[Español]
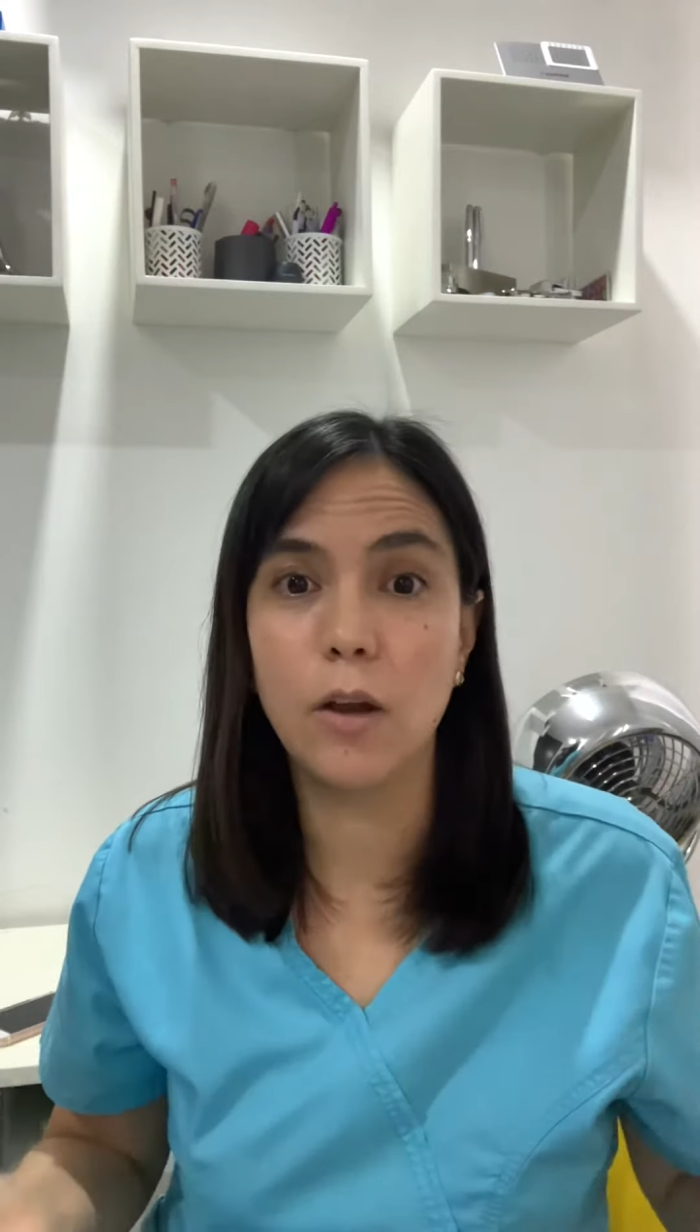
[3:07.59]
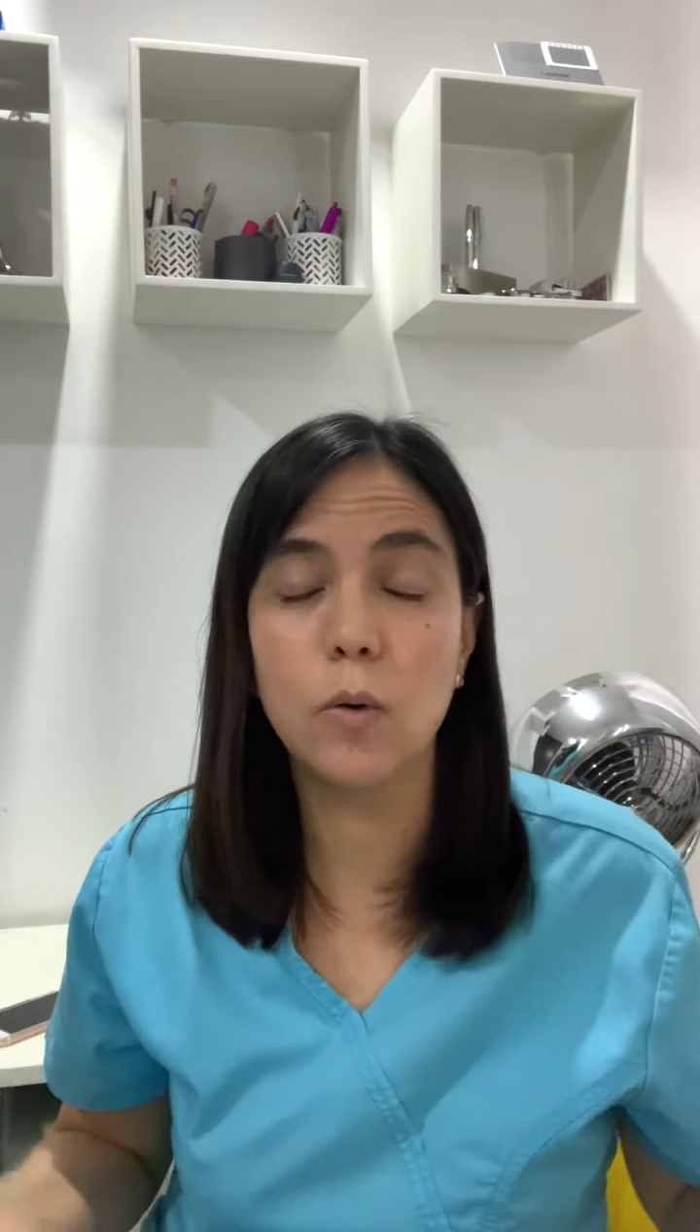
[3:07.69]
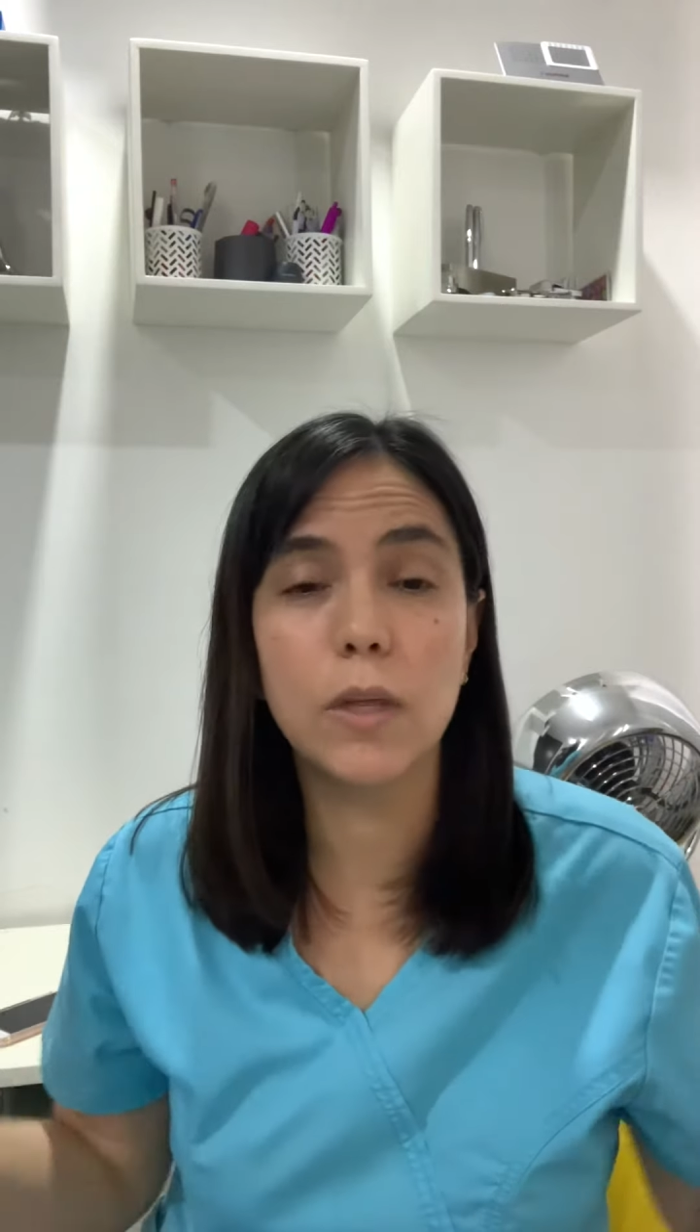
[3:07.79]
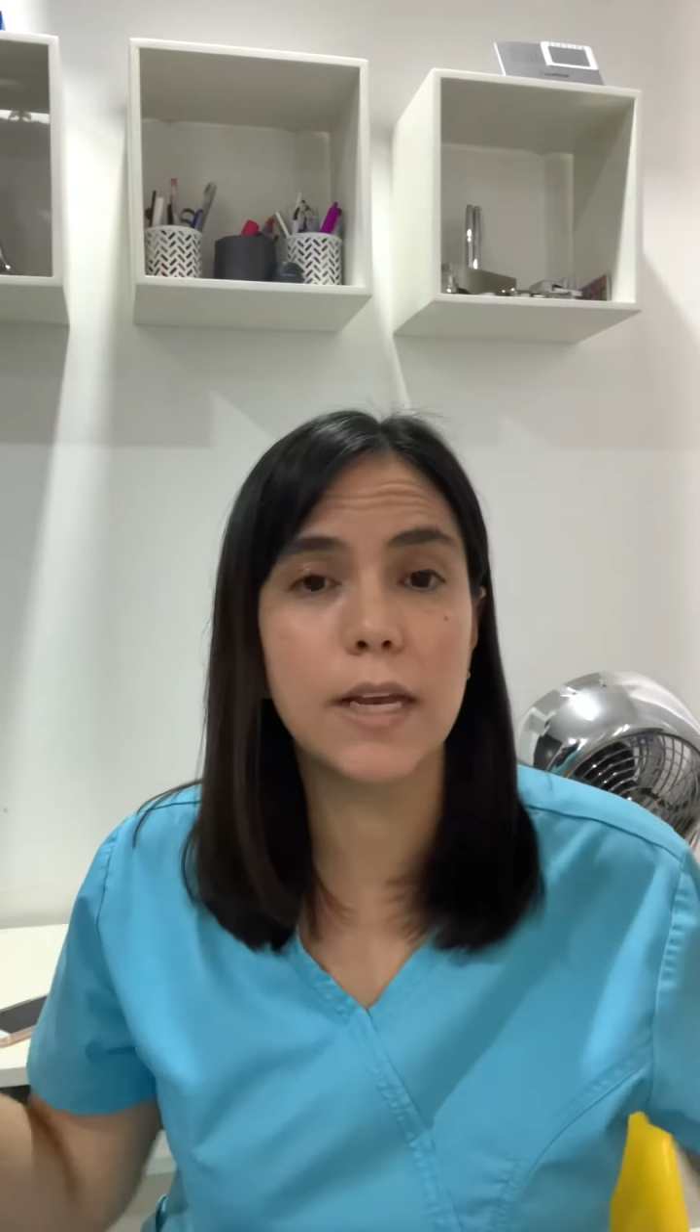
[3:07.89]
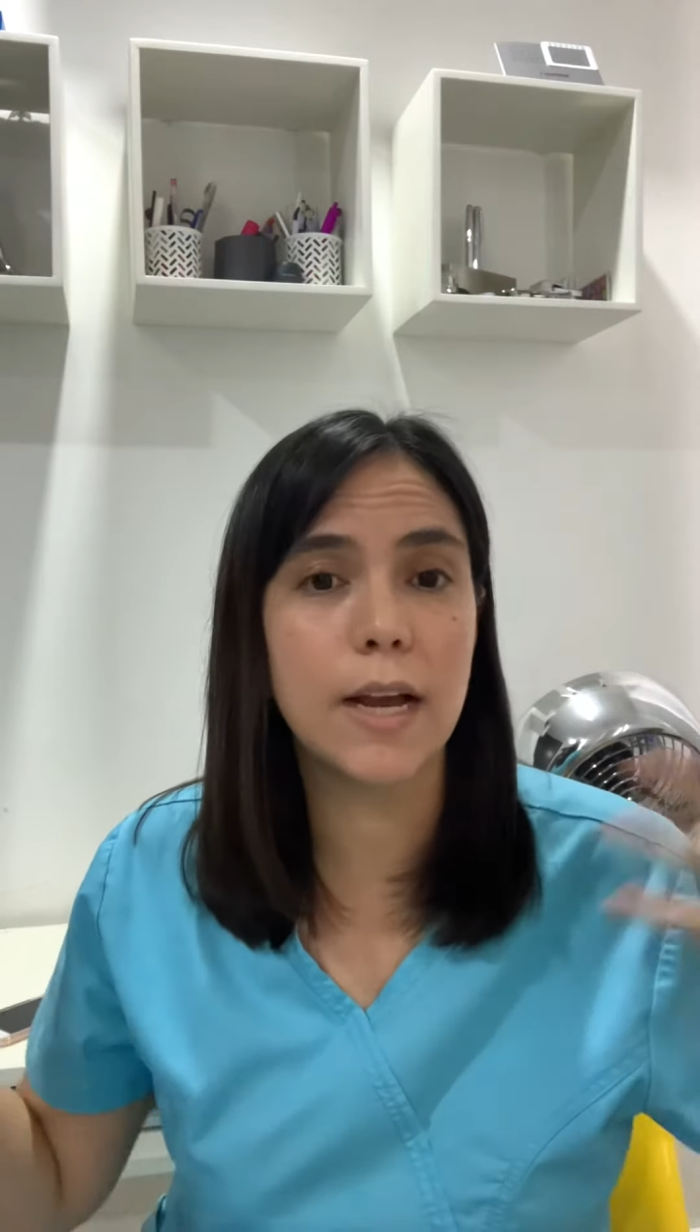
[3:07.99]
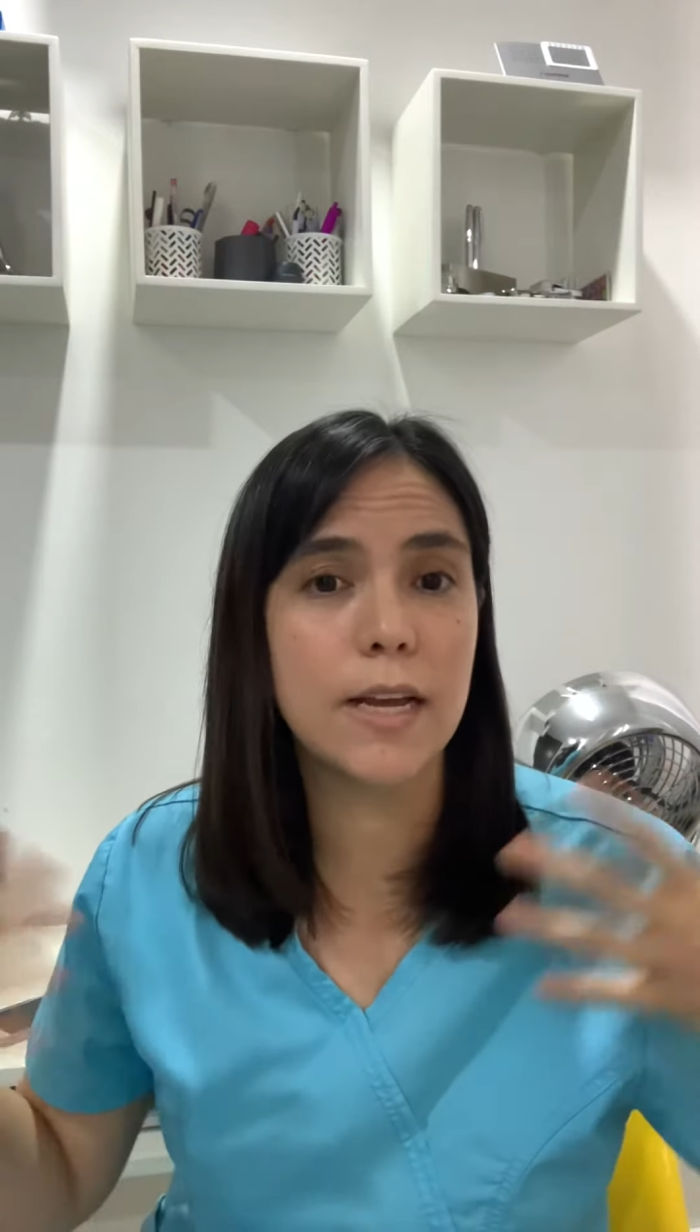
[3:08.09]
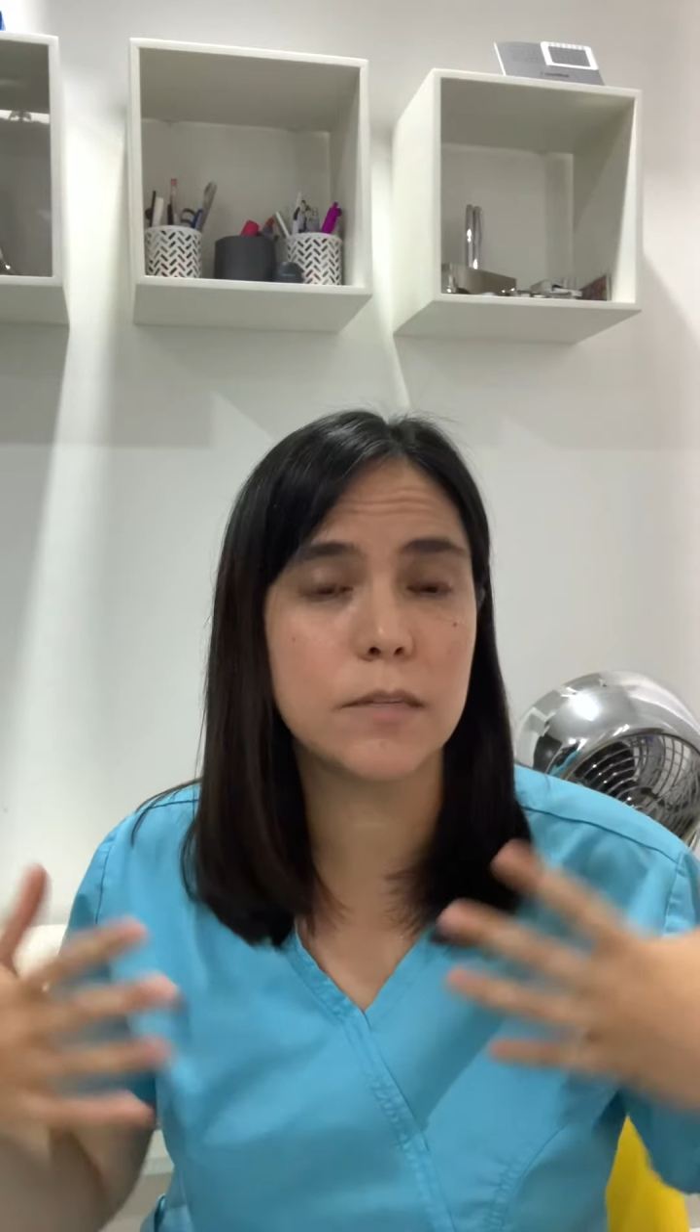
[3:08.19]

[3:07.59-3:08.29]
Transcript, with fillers: lúdica de